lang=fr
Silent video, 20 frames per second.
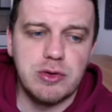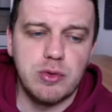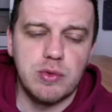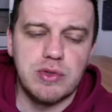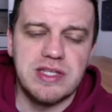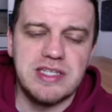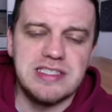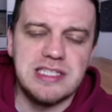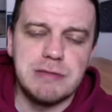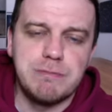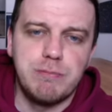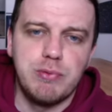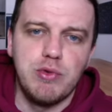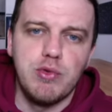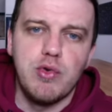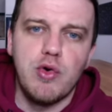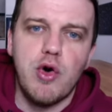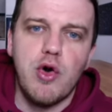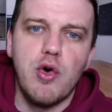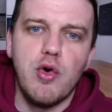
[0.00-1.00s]
Donc n'hésite
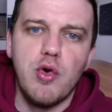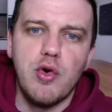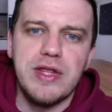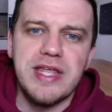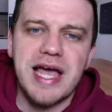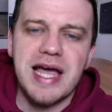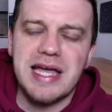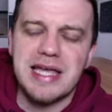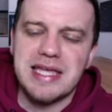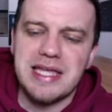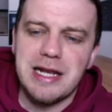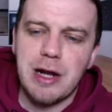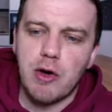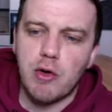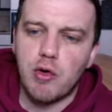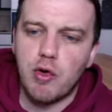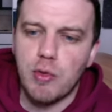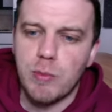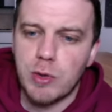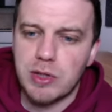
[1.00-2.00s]
plus, le lien il est en
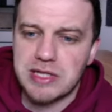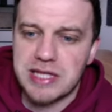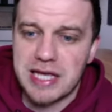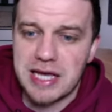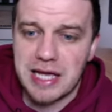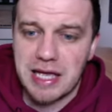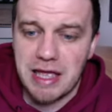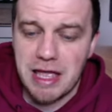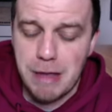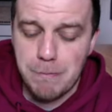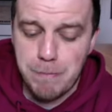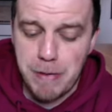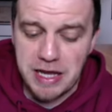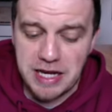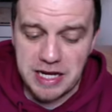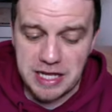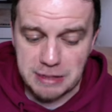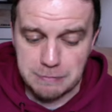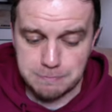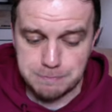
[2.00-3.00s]
commentaire
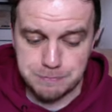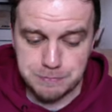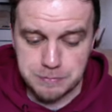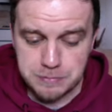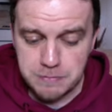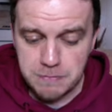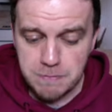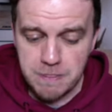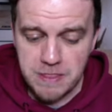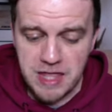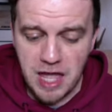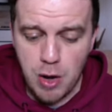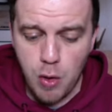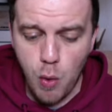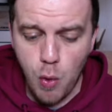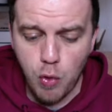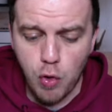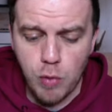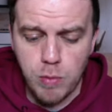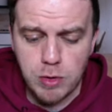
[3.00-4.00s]
épinglé.
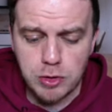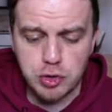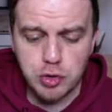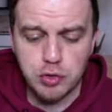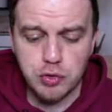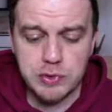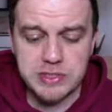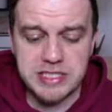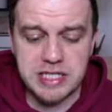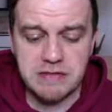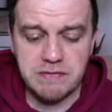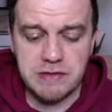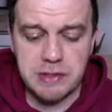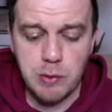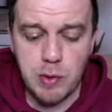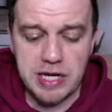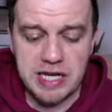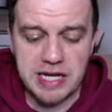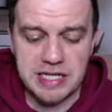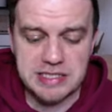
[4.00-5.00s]
On commence tout de suite cette
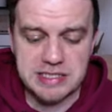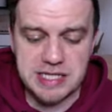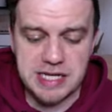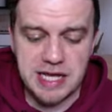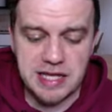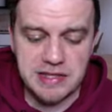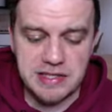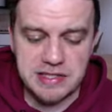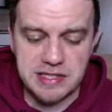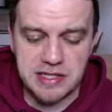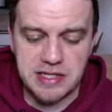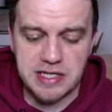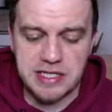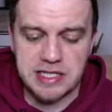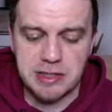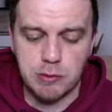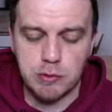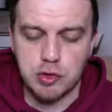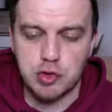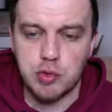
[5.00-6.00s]
vidéo avec la Salernitana
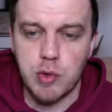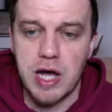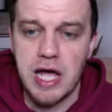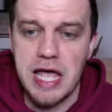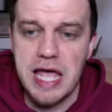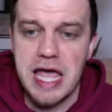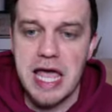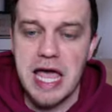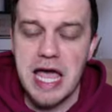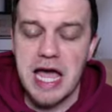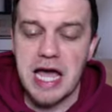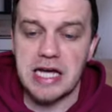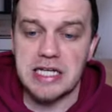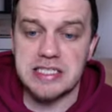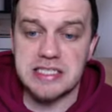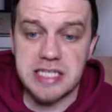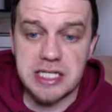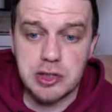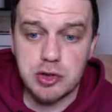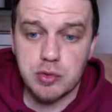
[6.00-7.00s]
qui reçoit euh,
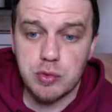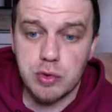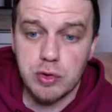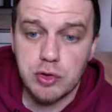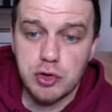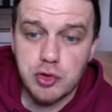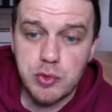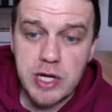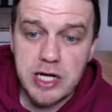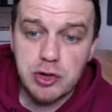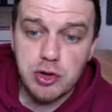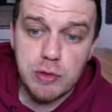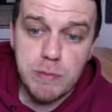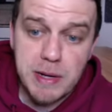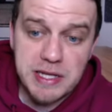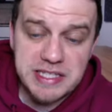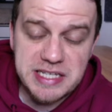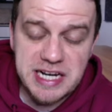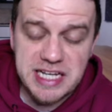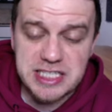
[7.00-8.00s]
Sassuolo, duel de
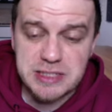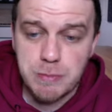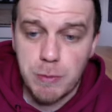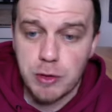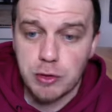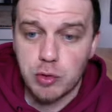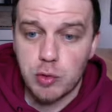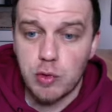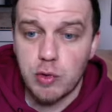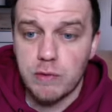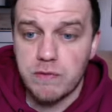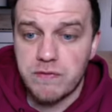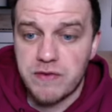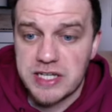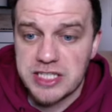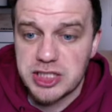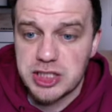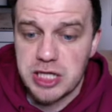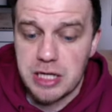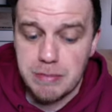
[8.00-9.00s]
bas de classement entre le
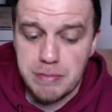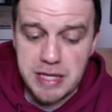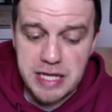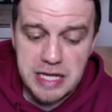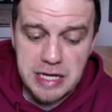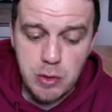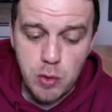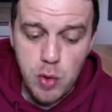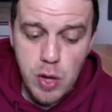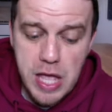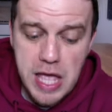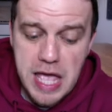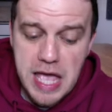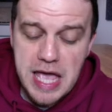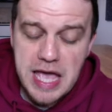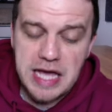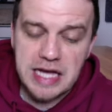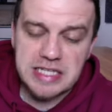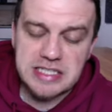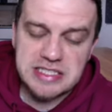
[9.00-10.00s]
20e et le
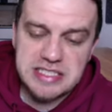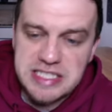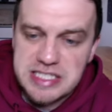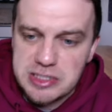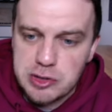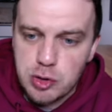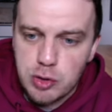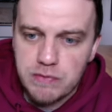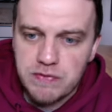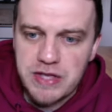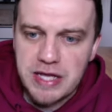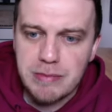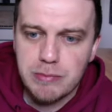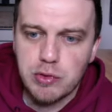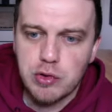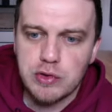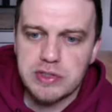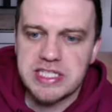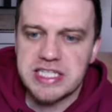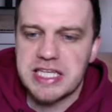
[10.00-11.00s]
19e, euh,
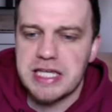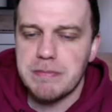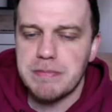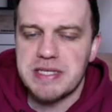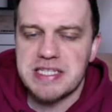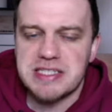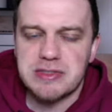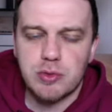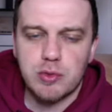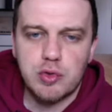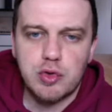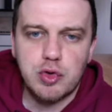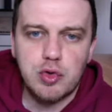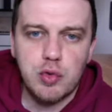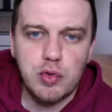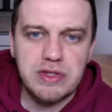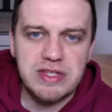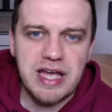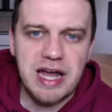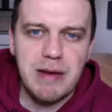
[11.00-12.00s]
deux équipes qui sont
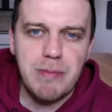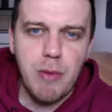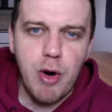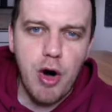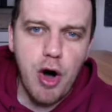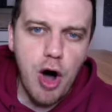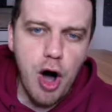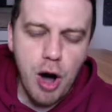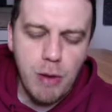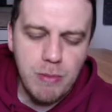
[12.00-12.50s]
totalement en